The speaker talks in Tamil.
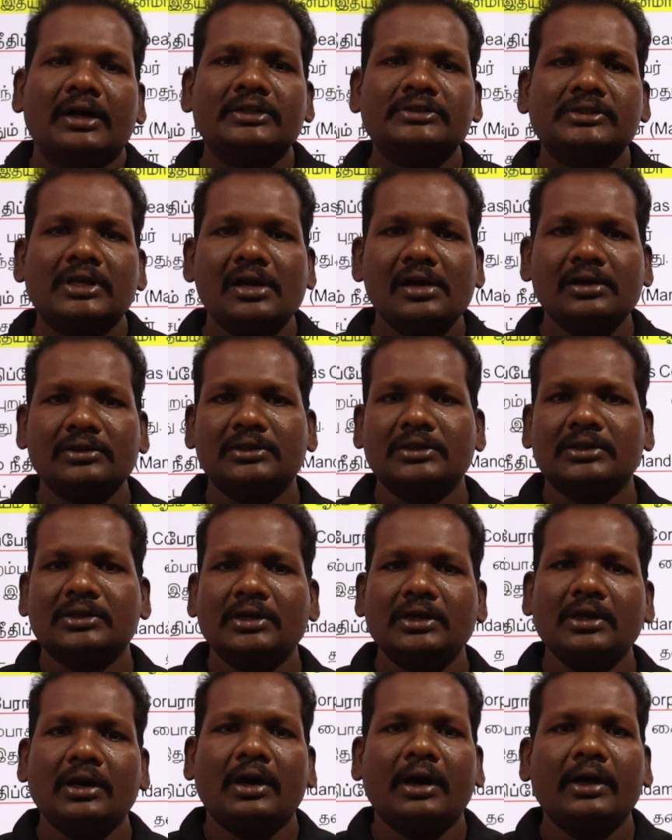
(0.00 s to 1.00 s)

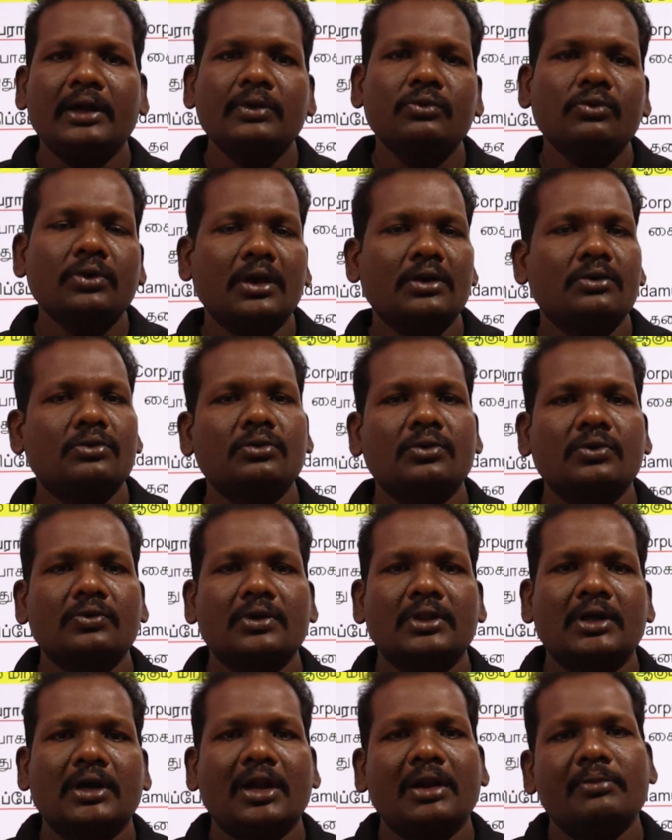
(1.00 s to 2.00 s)
அரசாங்கத்துக்கு அறிவுரை
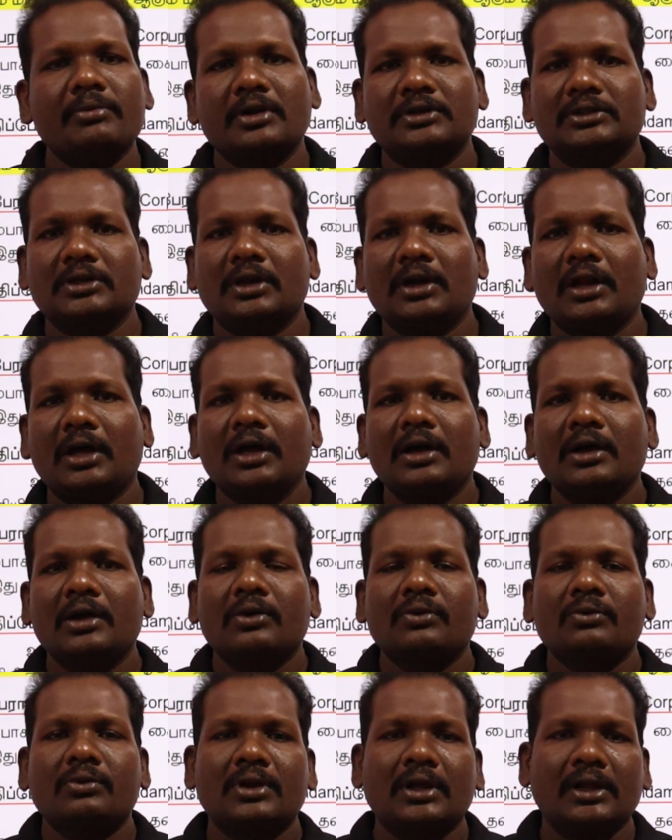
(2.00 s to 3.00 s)
கூறுவதாக நம்ம எடுத்துக்கலாம்
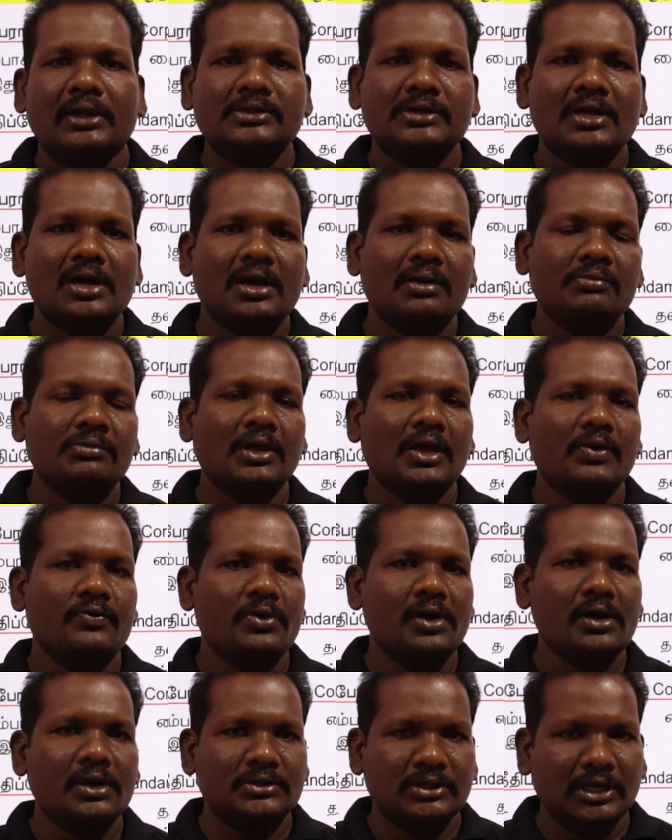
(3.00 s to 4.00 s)
ஒரு அரசாங்கம்
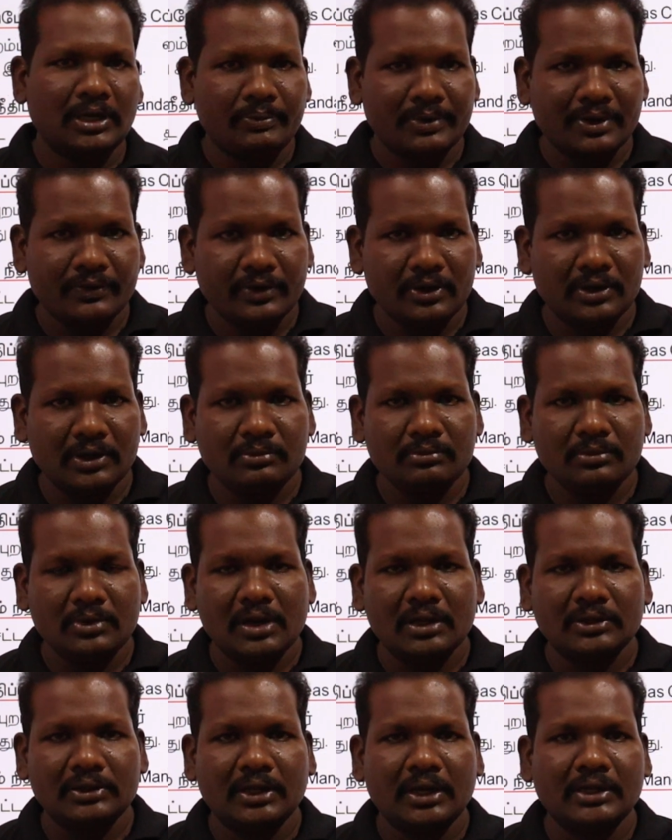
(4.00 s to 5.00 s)
எவ்வாறு செயல்பட வேண்டும்
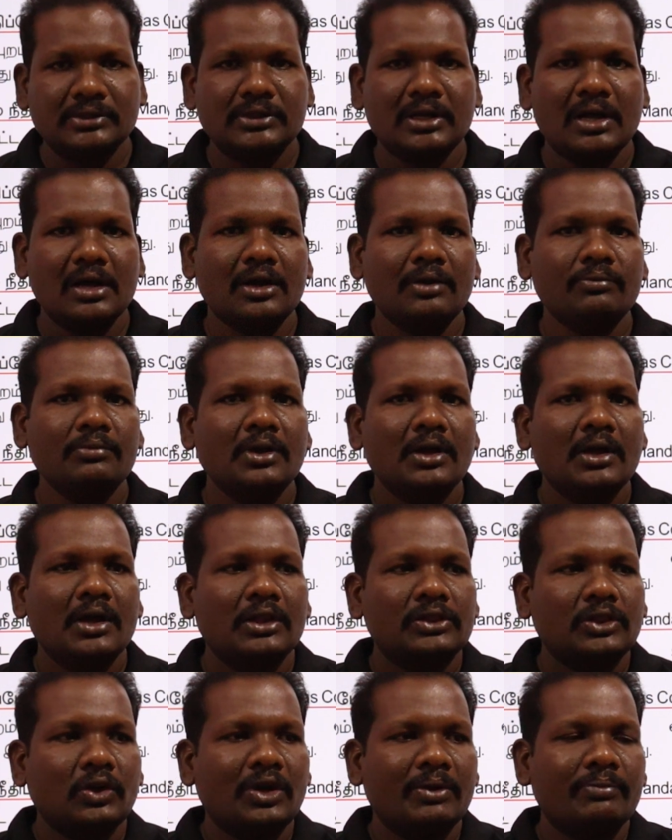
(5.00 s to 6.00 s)
அந்த அரசாங்கம்
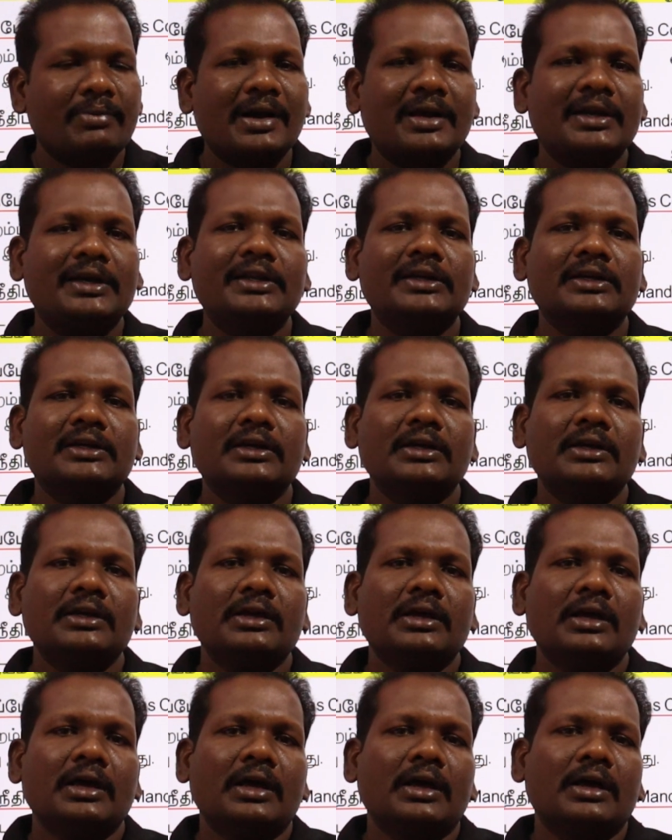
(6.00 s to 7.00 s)
தன்னுடைய மக்களுக்கு
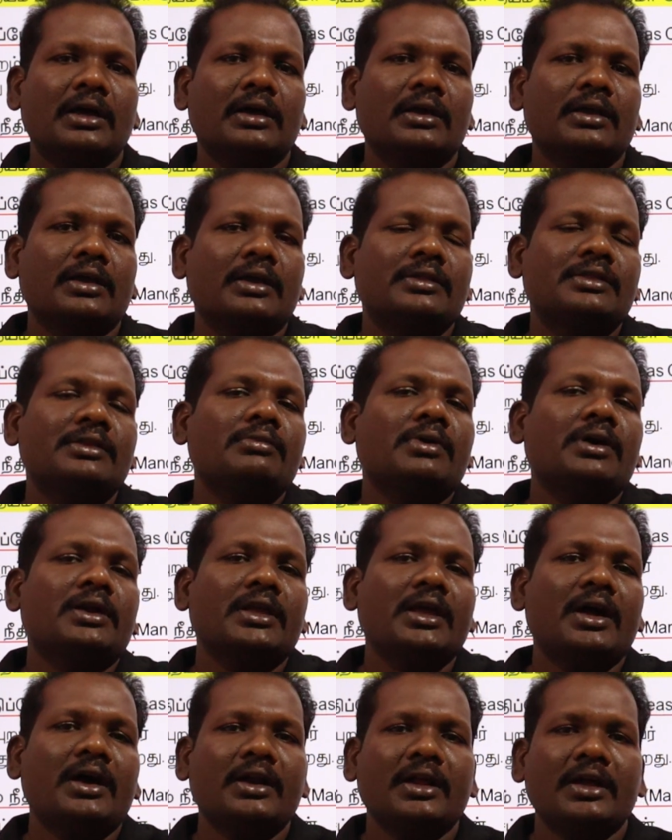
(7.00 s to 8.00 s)
எந்த
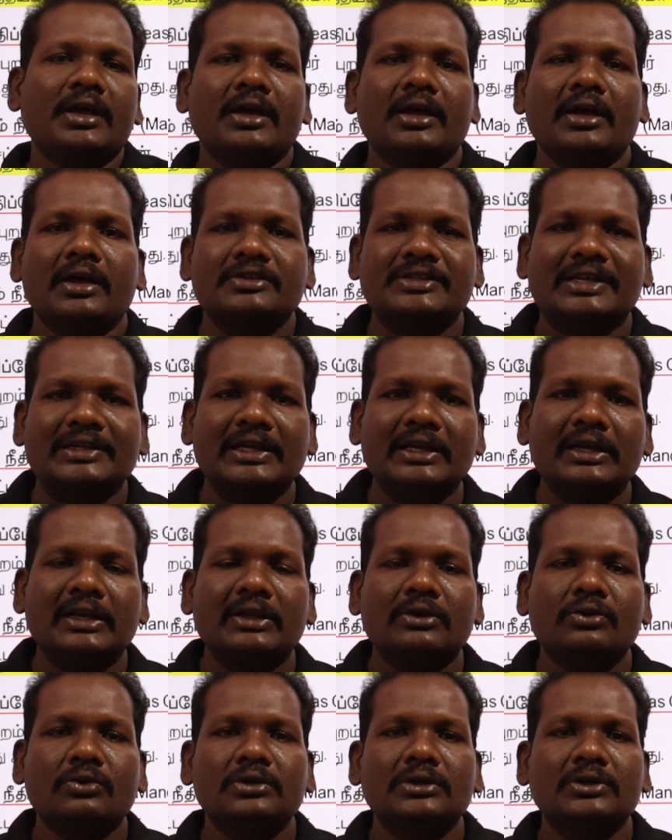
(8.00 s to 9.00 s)
மாதிரியான
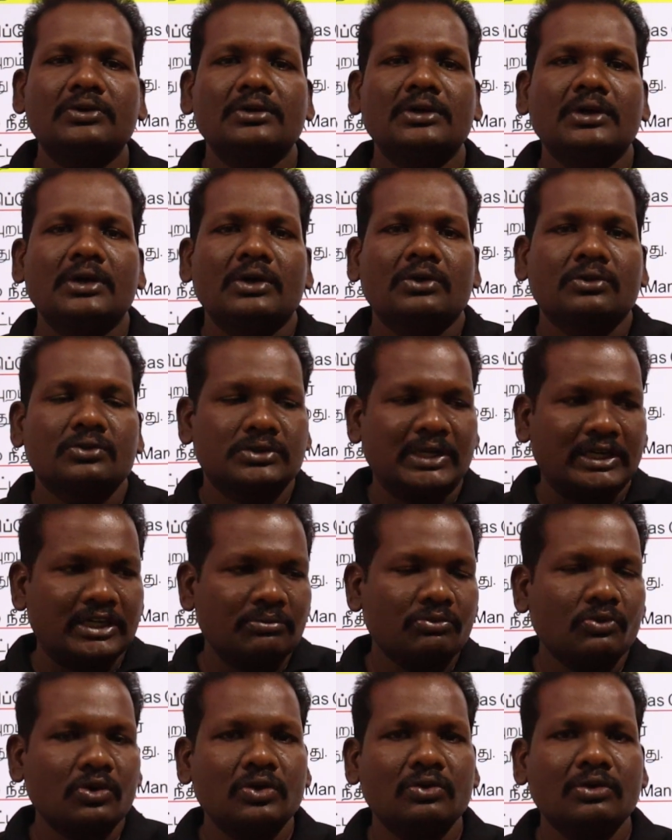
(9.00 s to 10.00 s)
சட்டங்களை கொண்டு
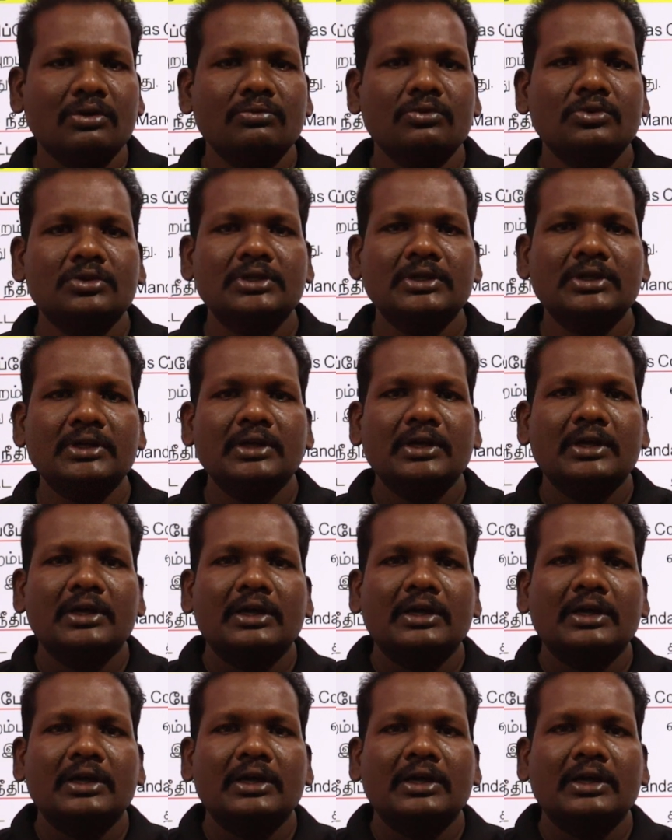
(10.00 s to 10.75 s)
சட்டம் கொண்டு வரும்போது